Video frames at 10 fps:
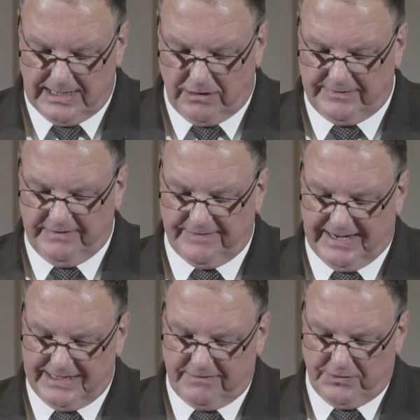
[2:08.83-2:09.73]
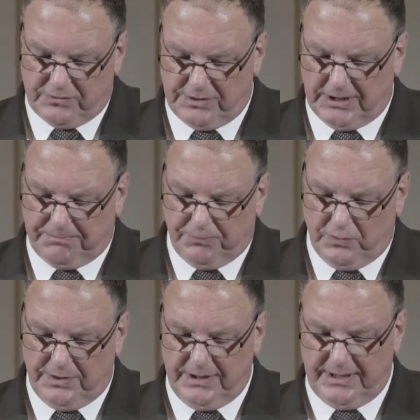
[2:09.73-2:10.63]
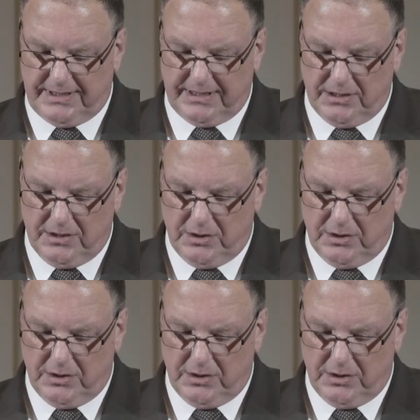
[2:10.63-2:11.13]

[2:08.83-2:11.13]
auf die Verantwortung des Bundes